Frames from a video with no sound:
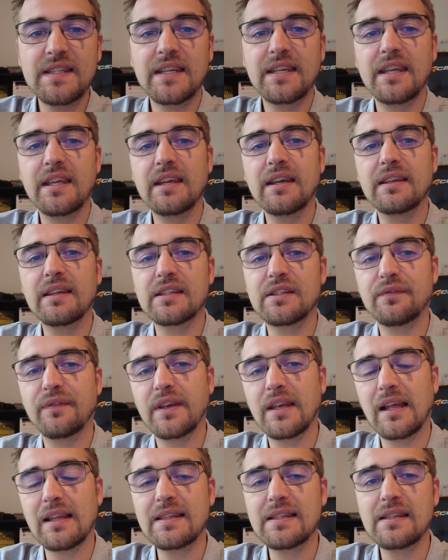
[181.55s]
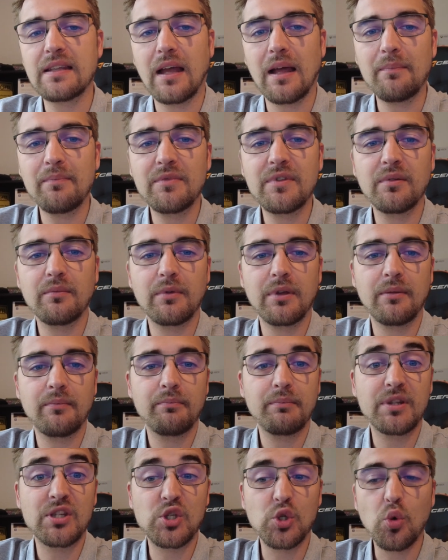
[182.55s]
sich hier das Finanzamt
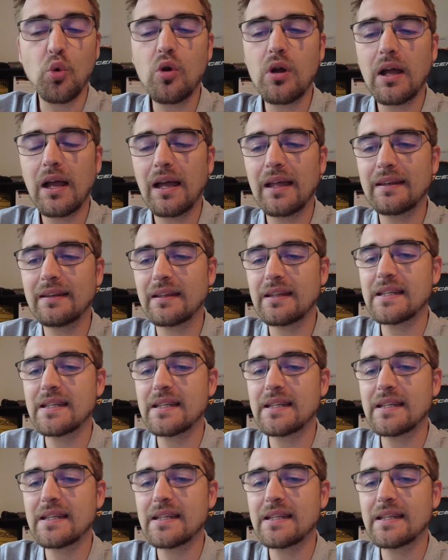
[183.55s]
ähm, bezogen hat,